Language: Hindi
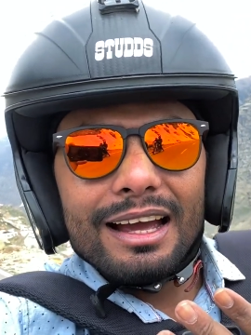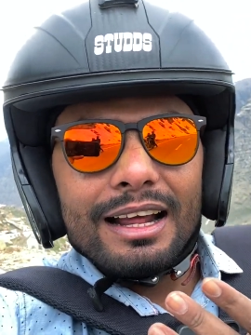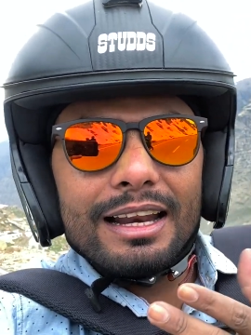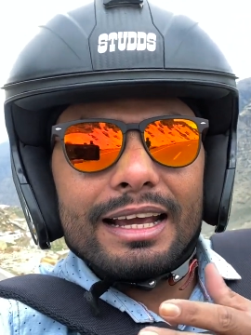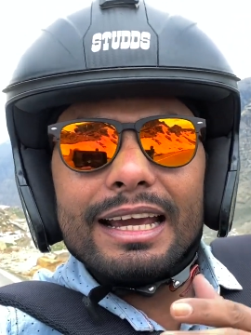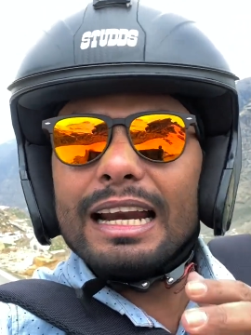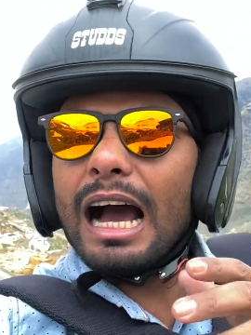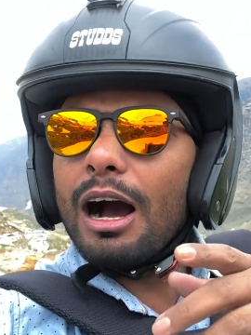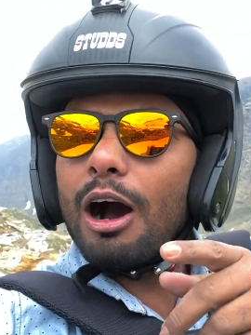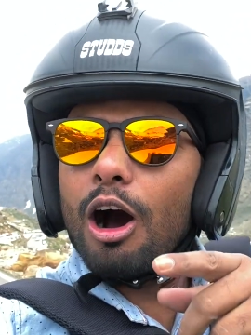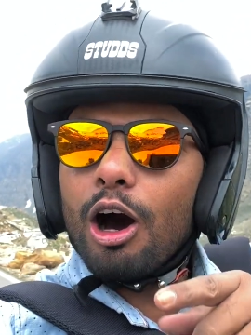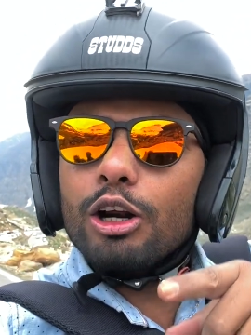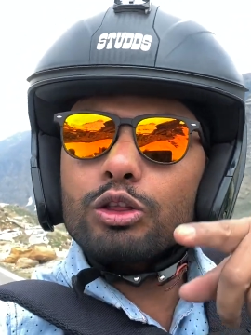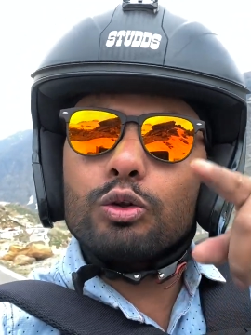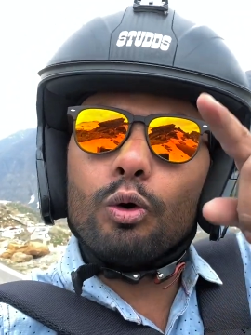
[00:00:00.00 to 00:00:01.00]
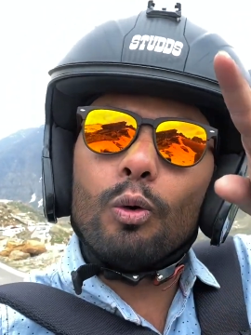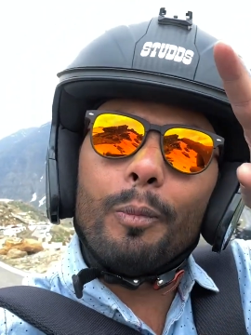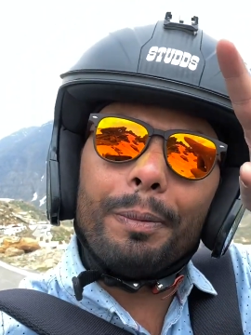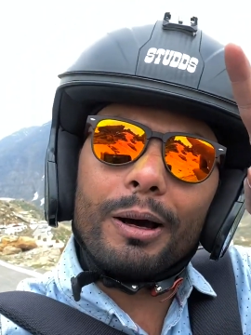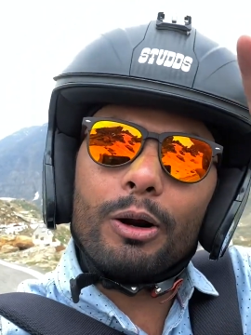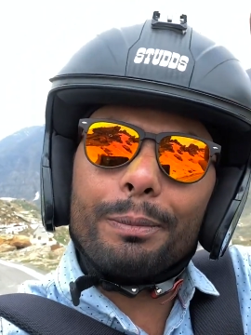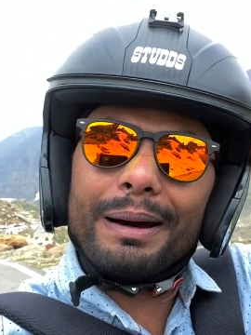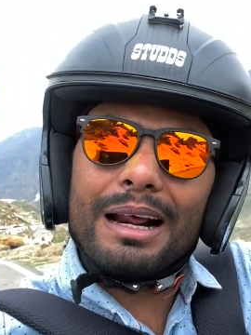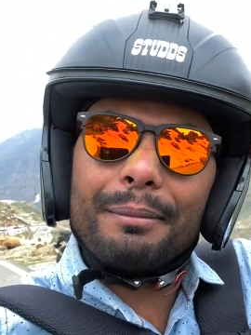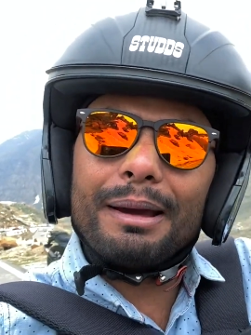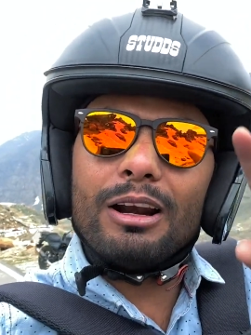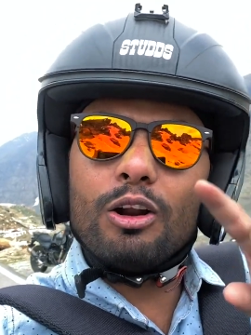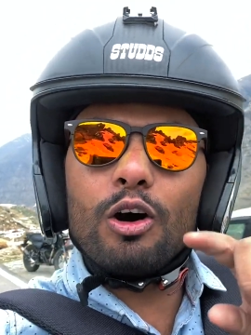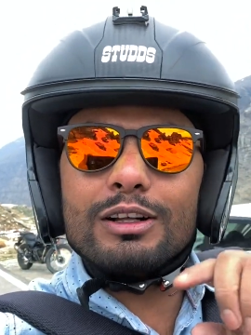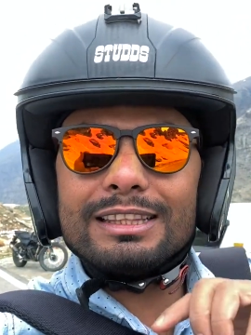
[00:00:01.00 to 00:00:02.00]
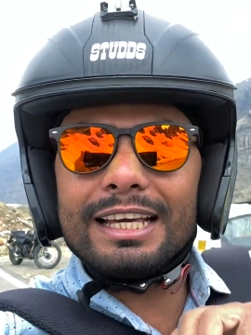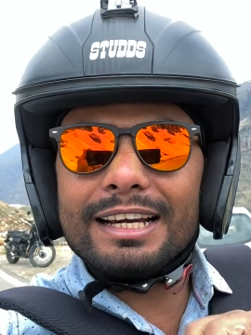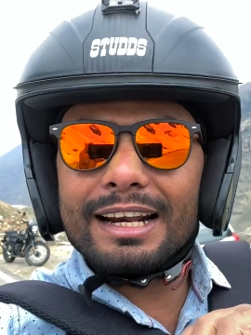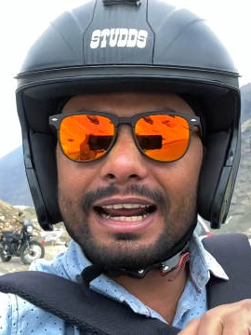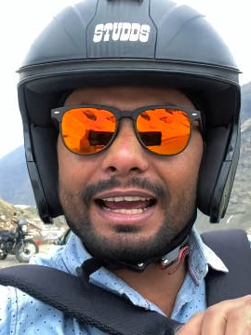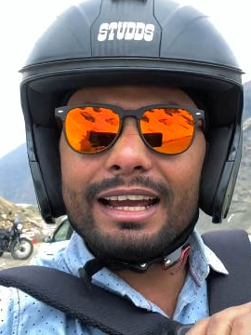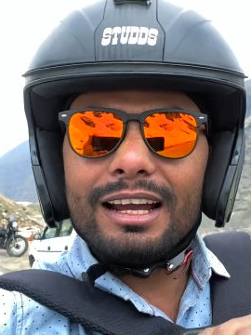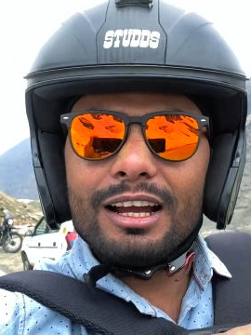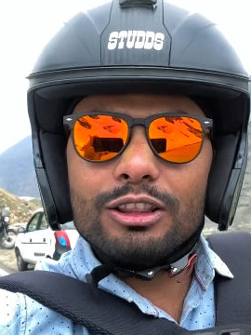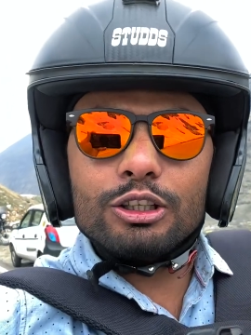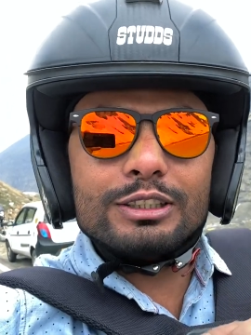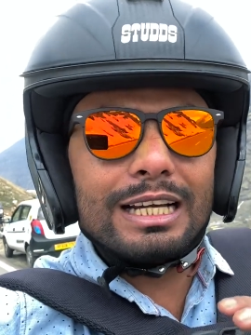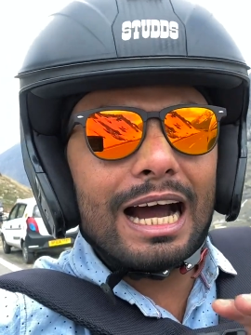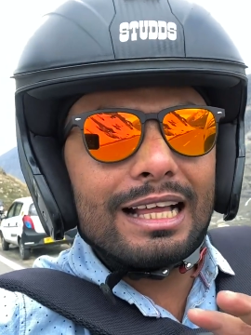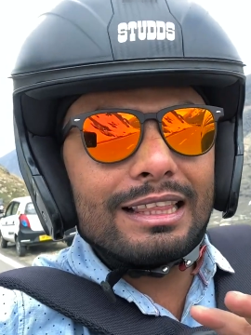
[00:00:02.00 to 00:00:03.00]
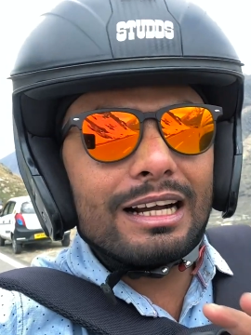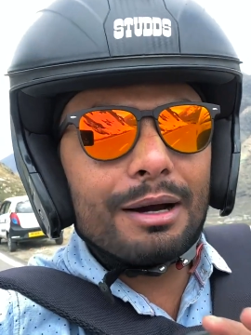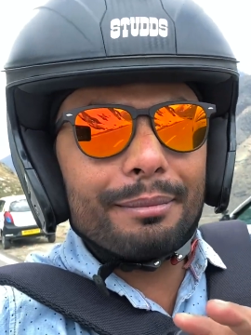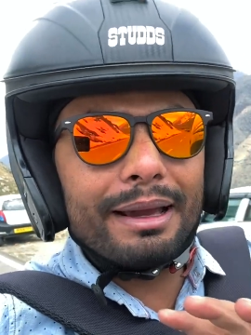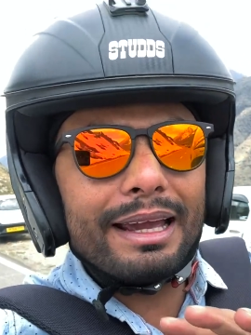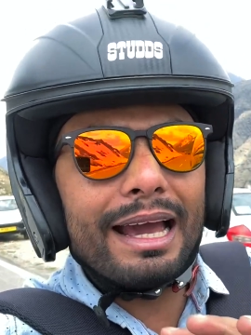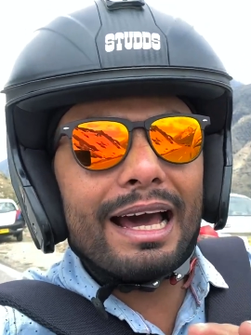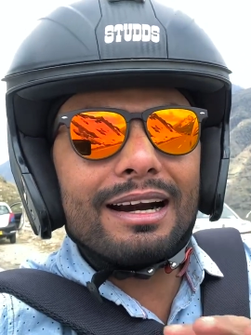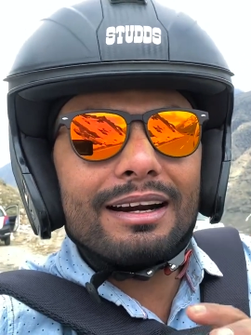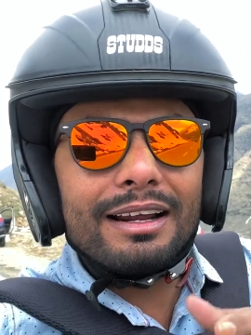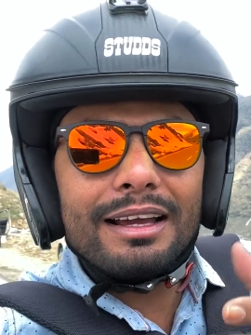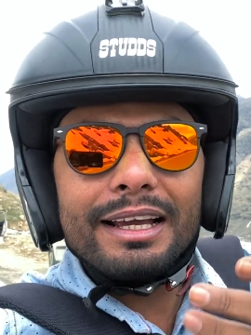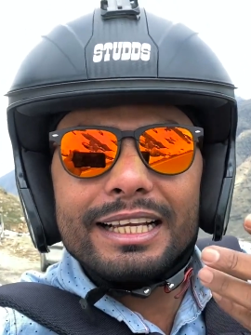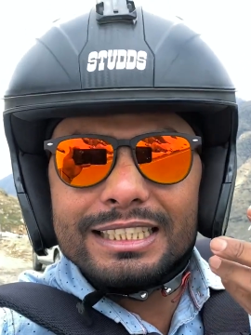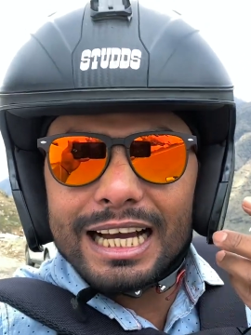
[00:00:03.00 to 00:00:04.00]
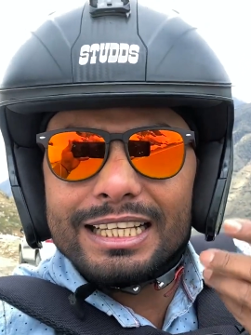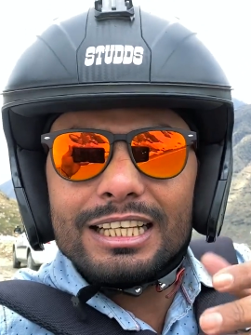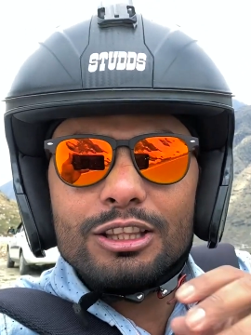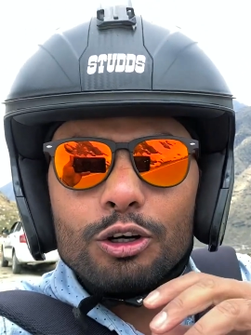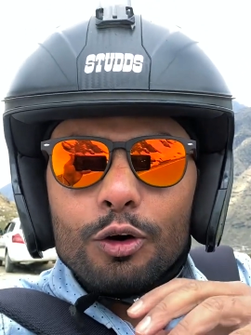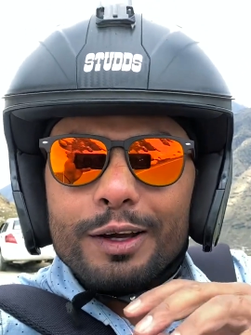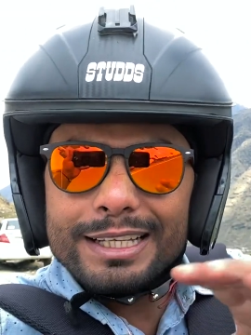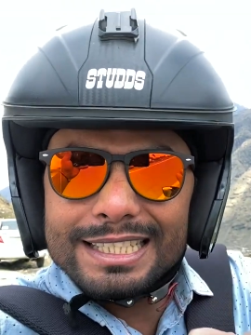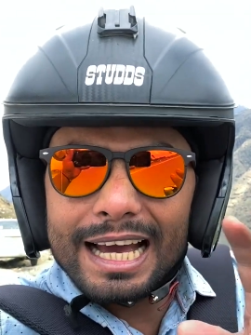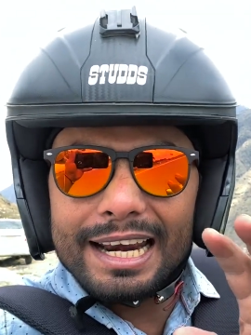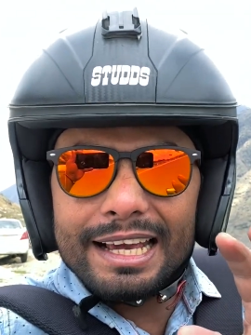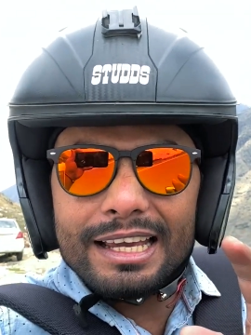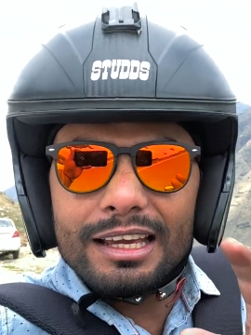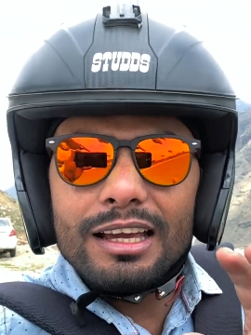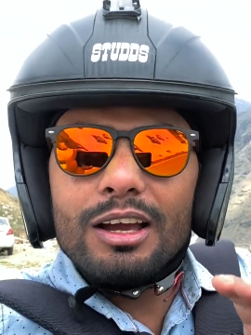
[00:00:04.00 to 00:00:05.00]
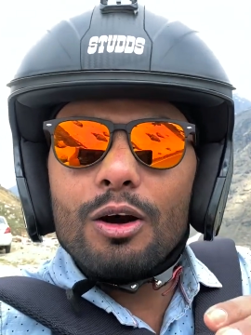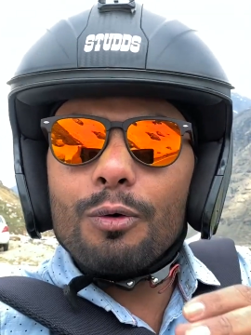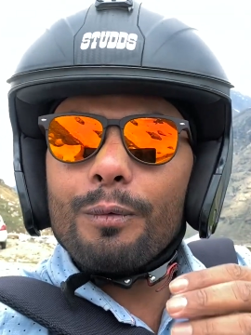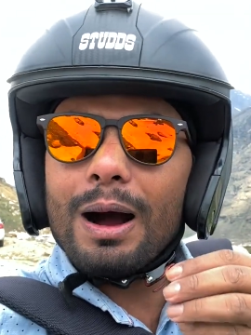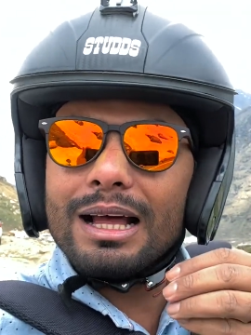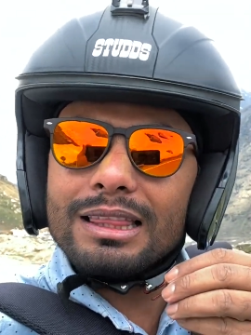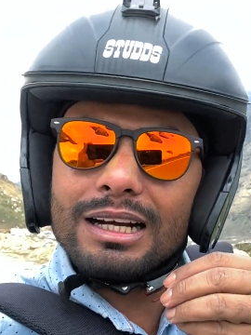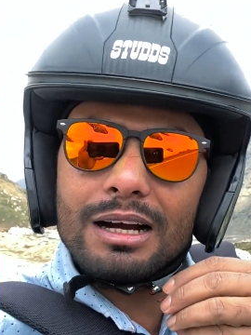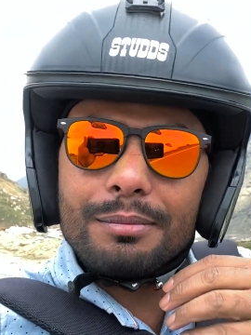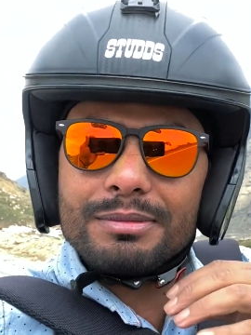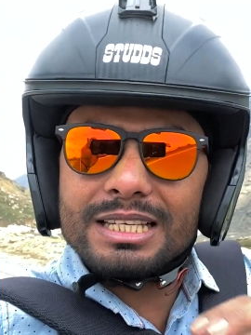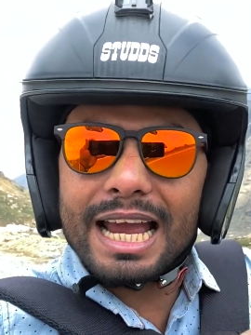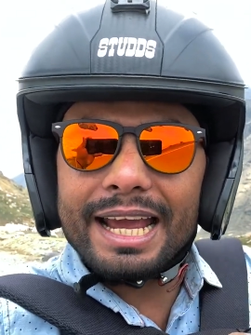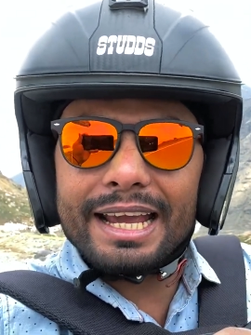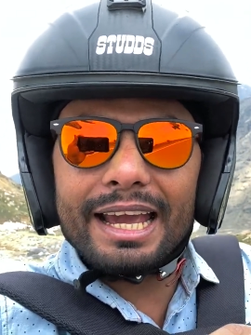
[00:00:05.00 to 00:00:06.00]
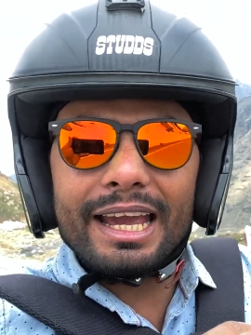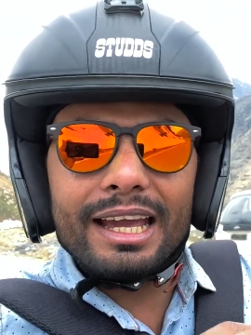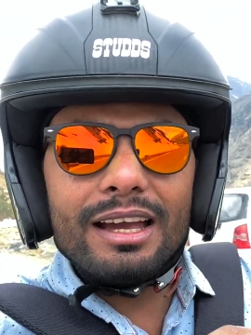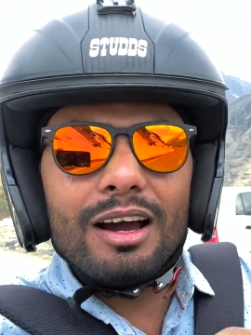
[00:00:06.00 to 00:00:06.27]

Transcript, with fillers: लेकिन और तो ऊपर ऊपर हमें लोग दिख रहे हैं तो जहाँ तक हमें यार इजाज़त होगी जाने की वहाँ तक हम जाएंगे